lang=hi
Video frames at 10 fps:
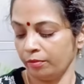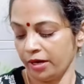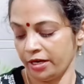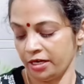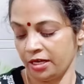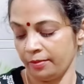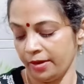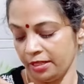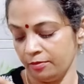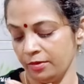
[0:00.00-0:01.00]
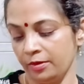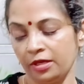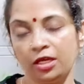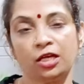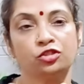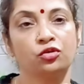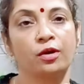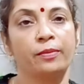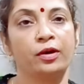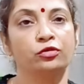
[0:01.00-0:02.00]
बॉर्डर के बाद में का जो
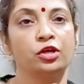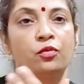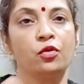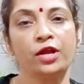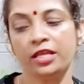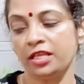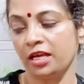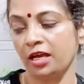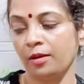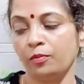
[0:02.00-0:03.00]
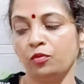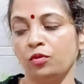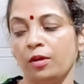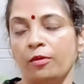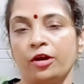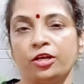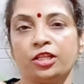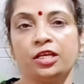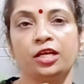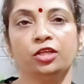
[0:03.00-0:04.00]
कपड़ा होता है वो नहीं दिखेगा पूरा बॉर्डर
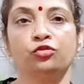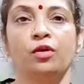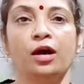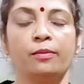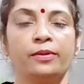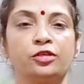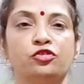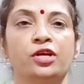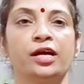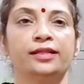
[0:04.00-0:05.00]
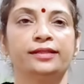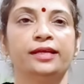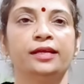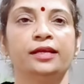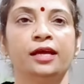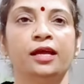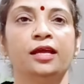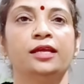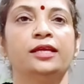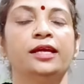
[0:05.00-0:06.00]
दिखेगा तो आपके जो ये कंधे हैं ना
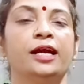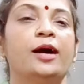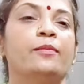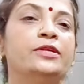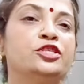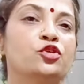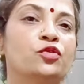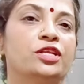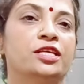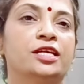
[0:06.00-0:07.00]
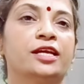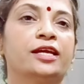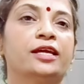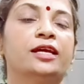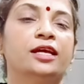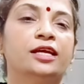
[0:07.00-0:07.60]
ये काफ़ी चौड़े दिखेंगे